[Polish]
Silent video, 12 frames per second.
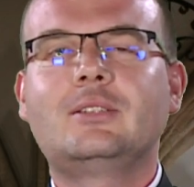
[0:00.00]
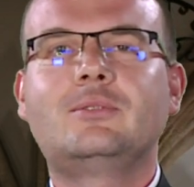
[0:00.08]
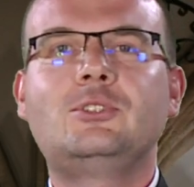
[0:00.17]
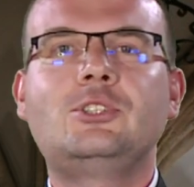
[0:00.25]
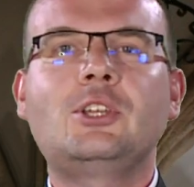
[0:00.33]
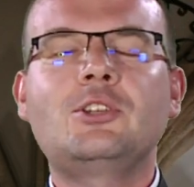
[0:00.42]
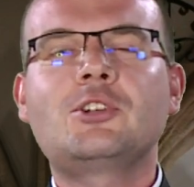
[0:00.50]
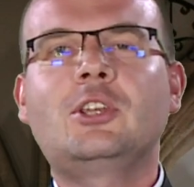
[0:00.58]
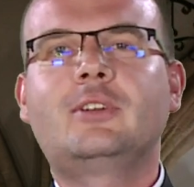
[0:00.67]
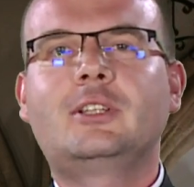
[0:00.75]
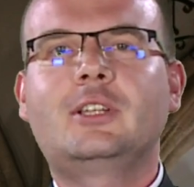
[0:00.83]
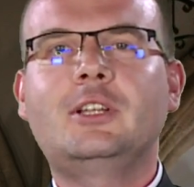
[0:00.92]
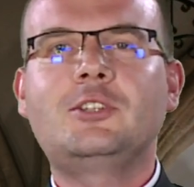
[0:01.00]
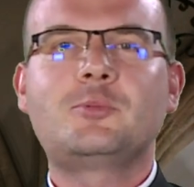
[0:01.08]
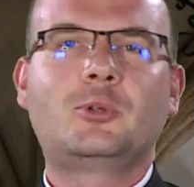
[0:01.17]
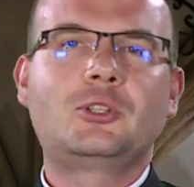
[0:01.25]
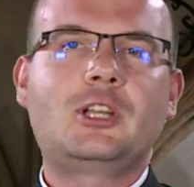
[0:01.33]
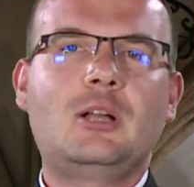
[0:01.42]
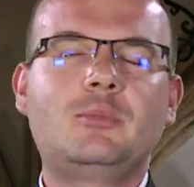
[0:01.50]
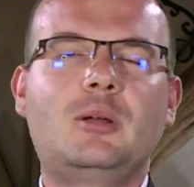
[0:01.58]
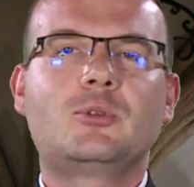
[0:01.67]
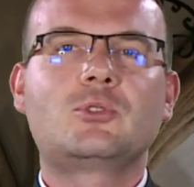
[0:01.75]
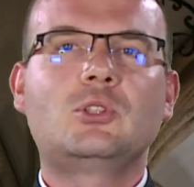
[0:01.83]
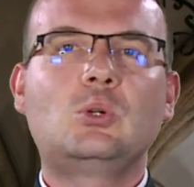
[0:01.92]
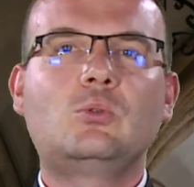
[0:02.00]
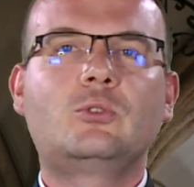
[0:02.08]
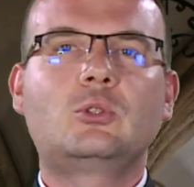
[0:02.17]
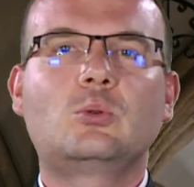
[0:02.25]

W dzisiejszej Ewangelii spotykamy apostołów,